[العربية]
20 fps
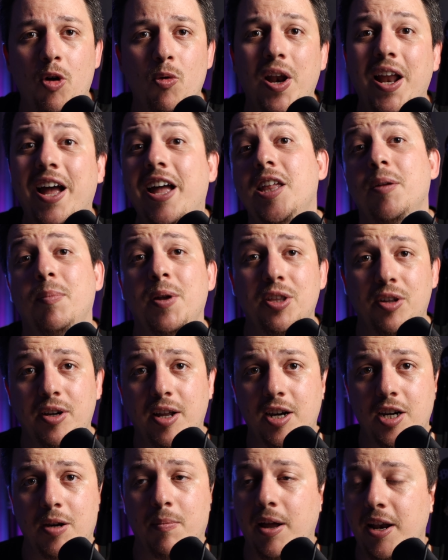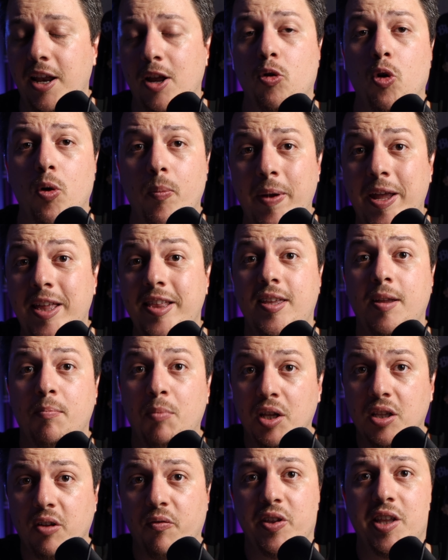ولا حدا بيقدر يقرب عليه كل ما انت
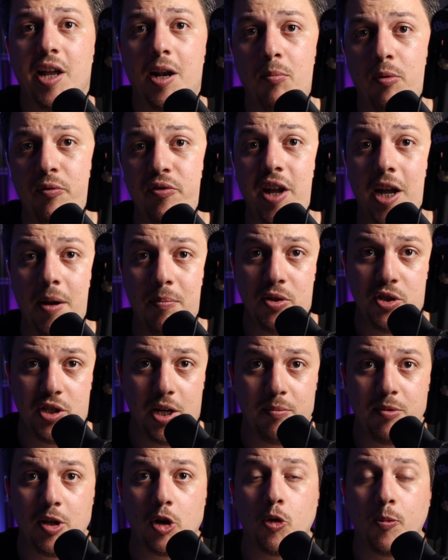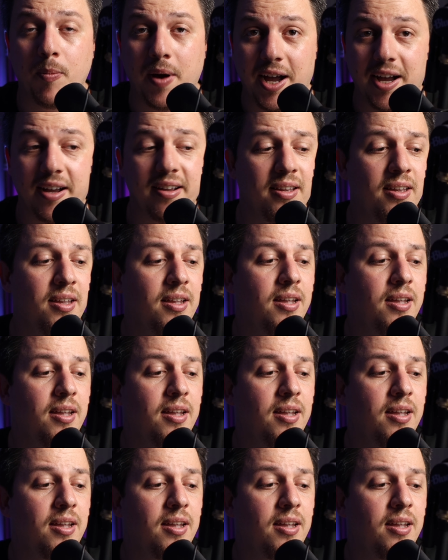محتفظ على المفتاح بجيبتك ومعك